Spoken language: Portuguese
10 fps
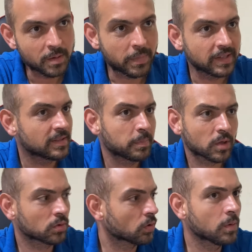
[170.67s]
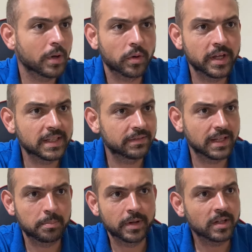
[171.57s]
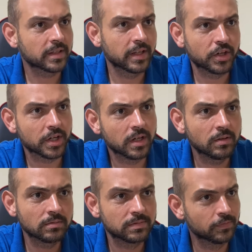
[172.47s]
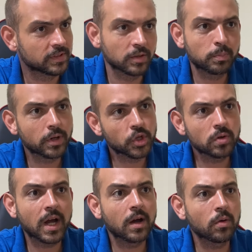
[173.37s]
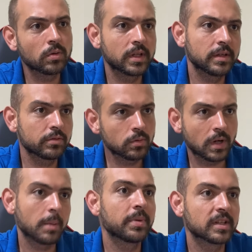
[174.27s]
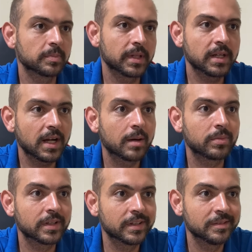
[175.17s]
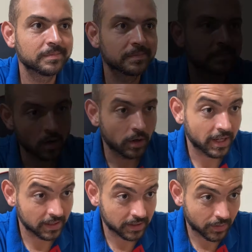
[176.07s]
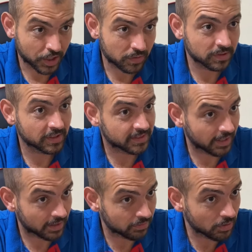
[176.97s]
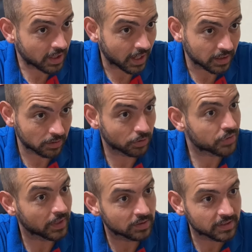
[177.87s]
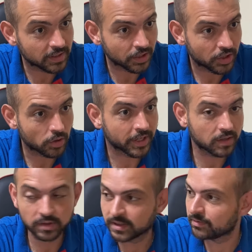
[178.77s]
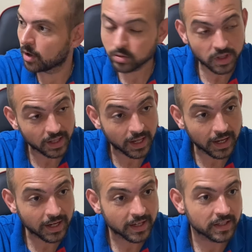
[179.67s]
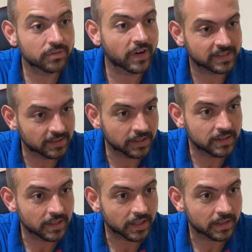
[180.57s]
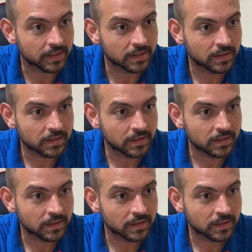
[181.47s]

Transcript: Mas você perguntou para alguém que estava lá perto da região, você não pode julgar o livro apenas pela capa, né? Olha, Alan, eu acho que você está equivocado e eu vou te falar o seguinte: eu quero que você volta lá e faça essa entrega